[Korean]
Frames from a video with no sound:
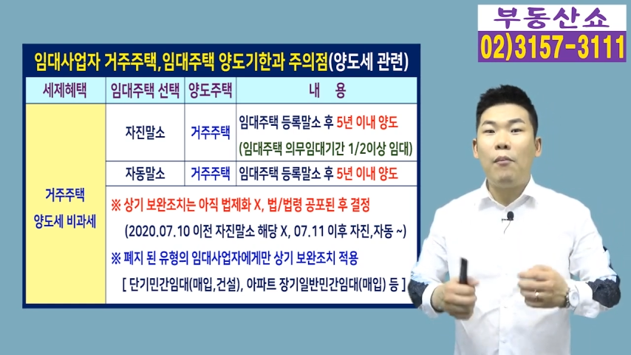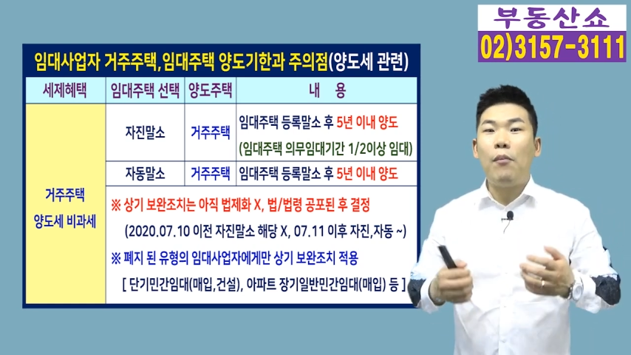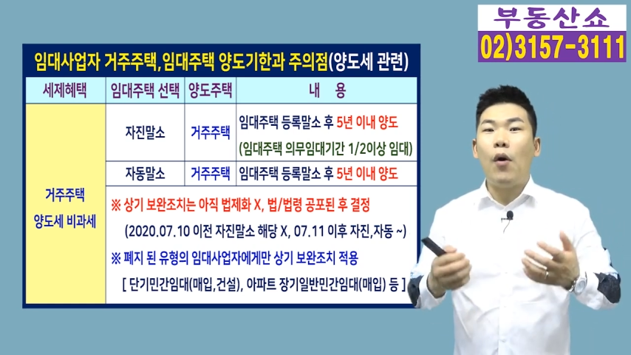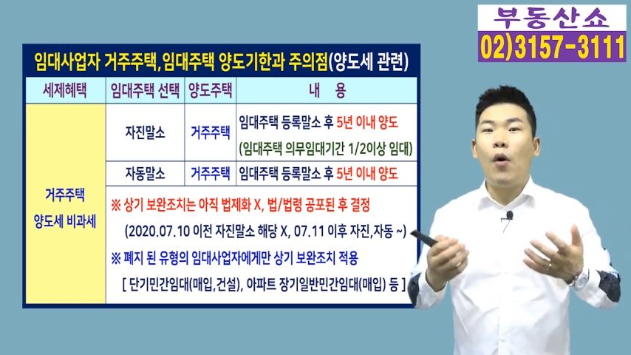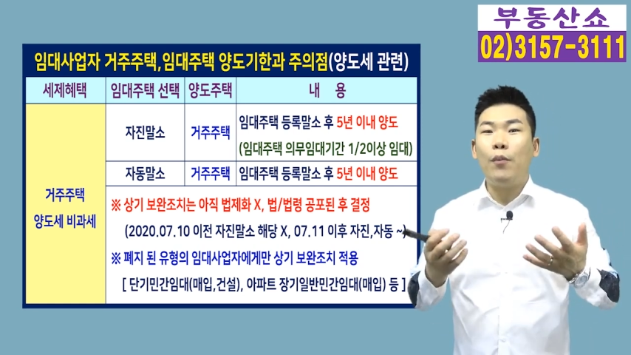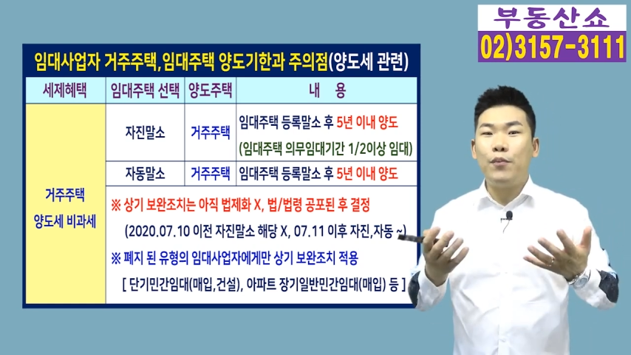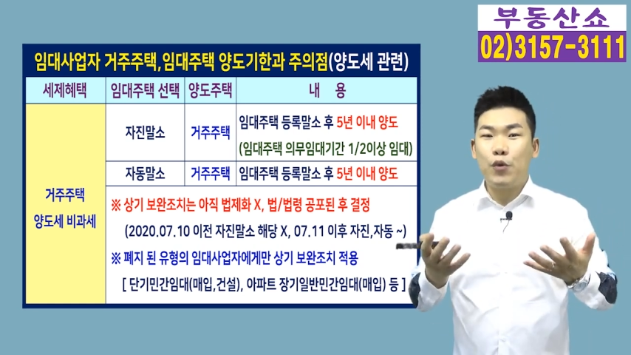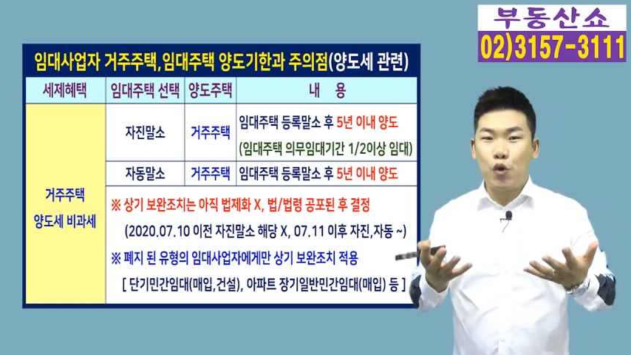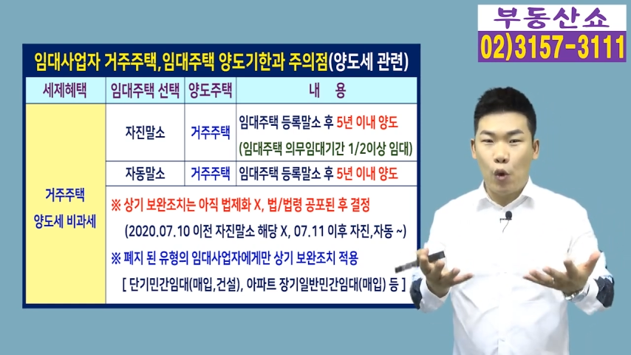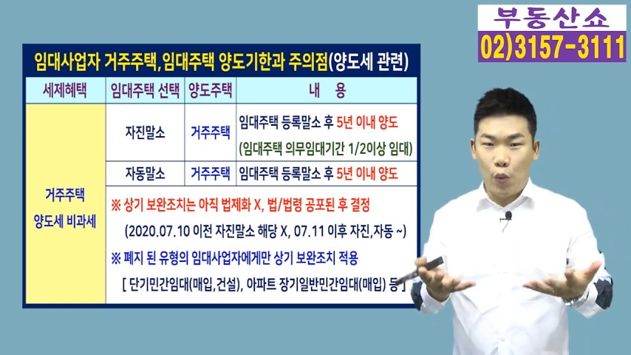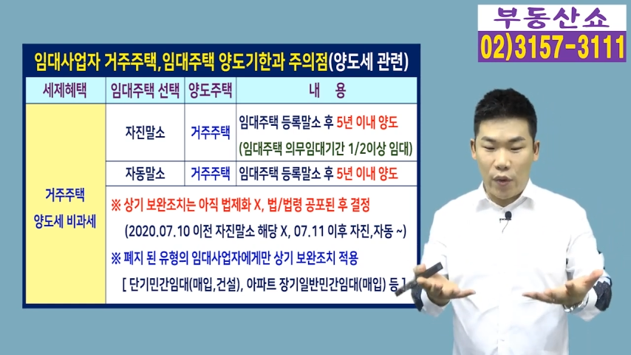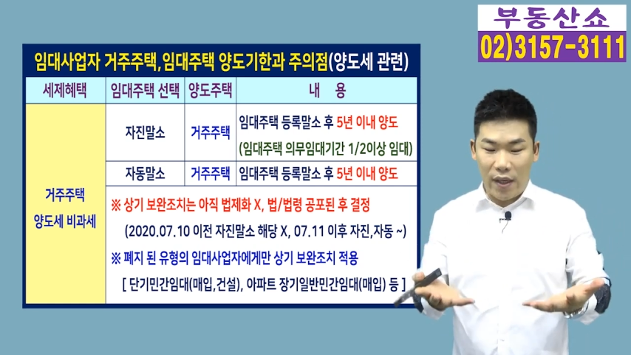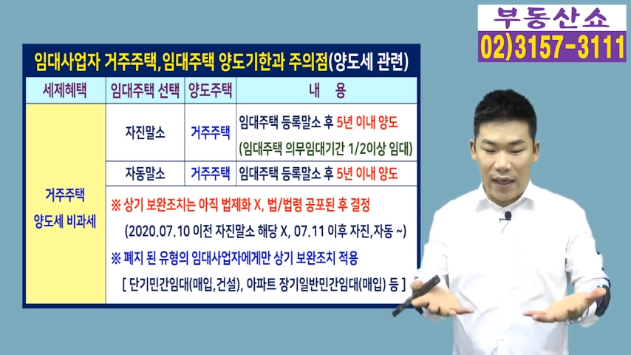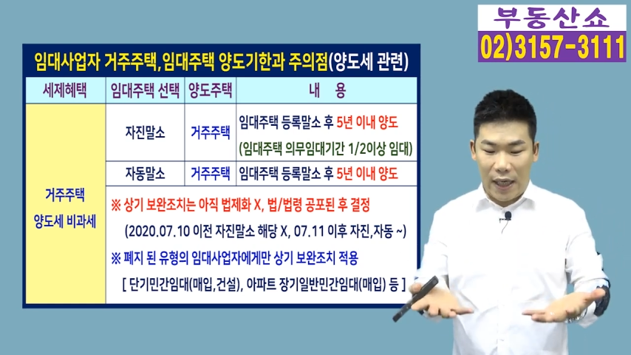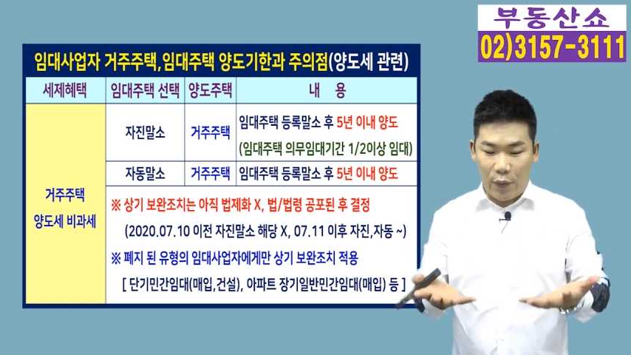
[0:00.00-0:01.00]
법
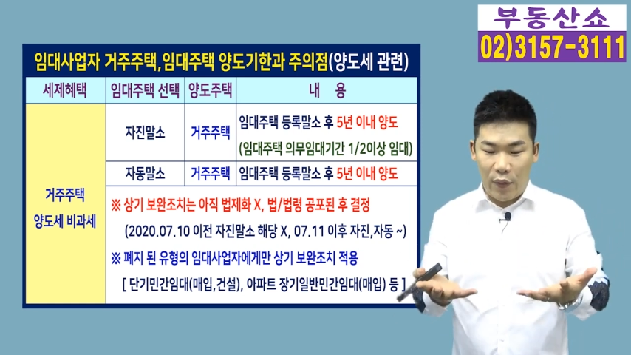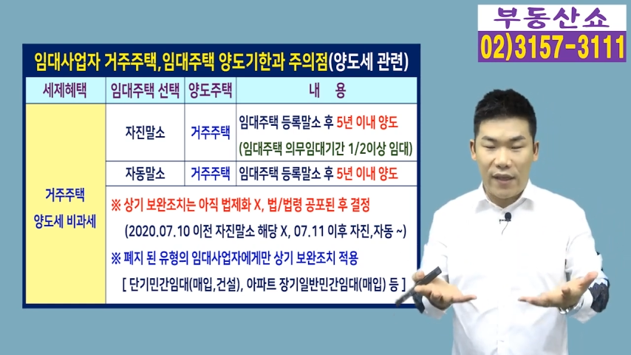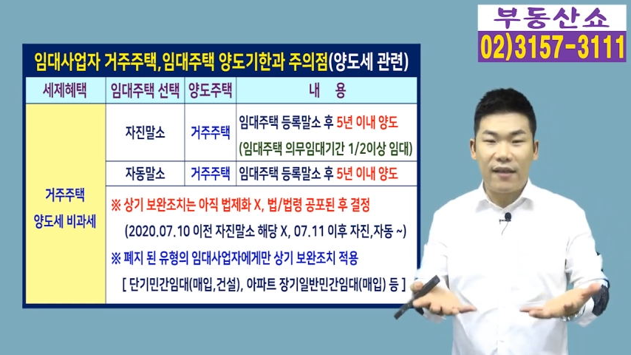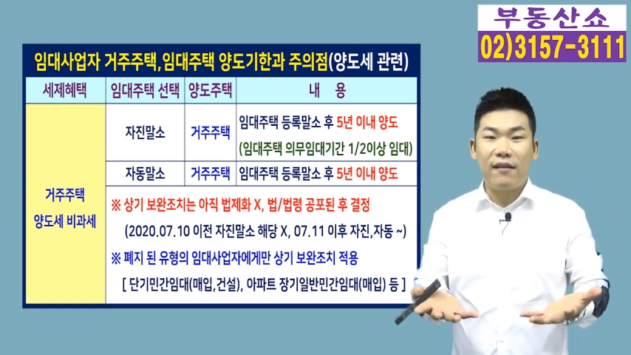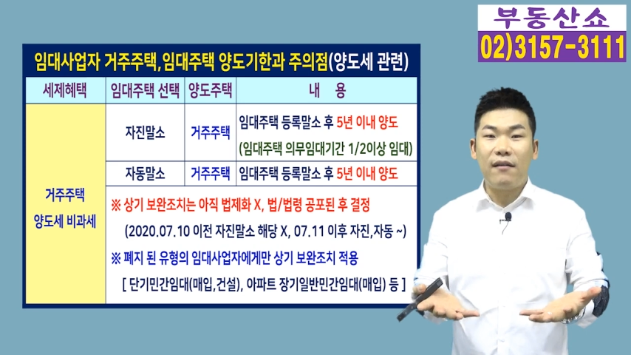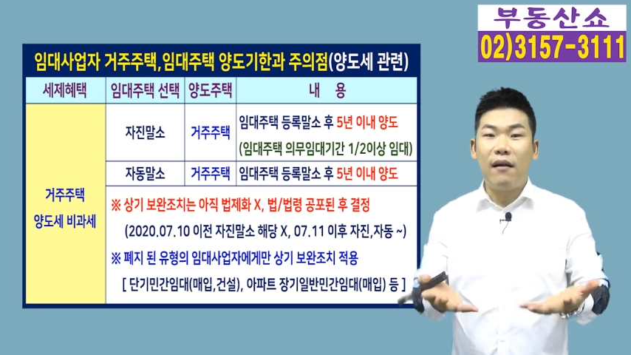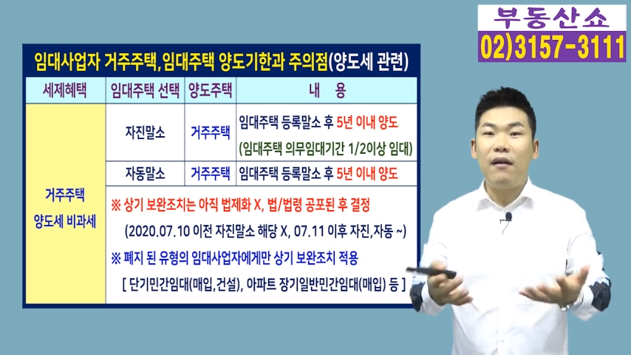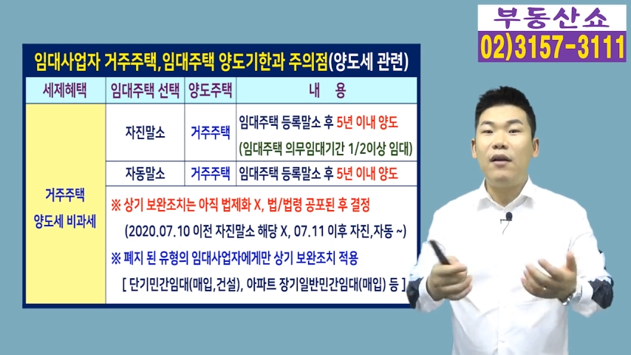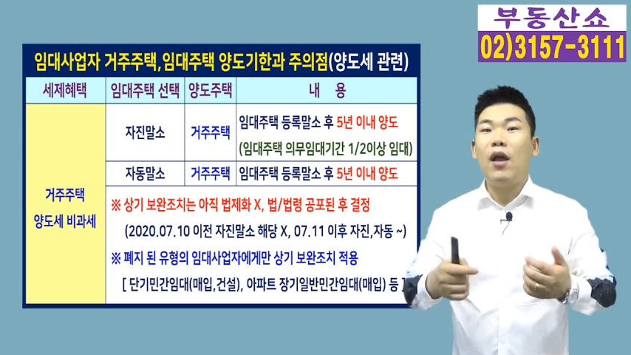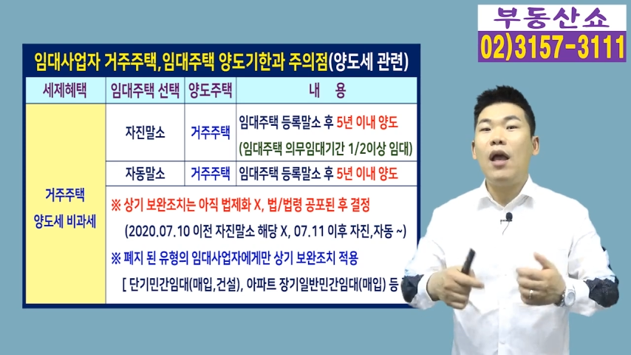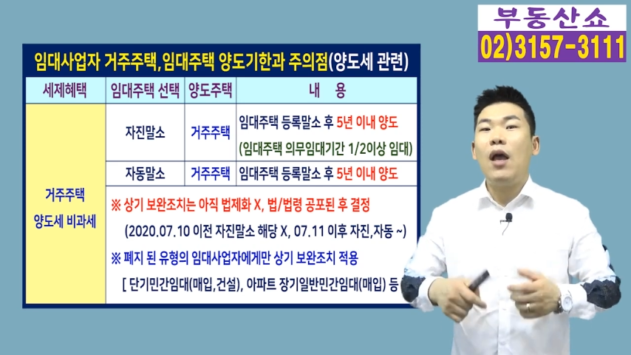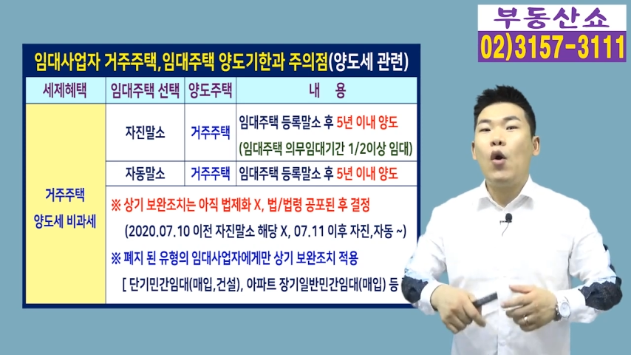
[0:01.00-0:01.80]
조문화가 되는 걸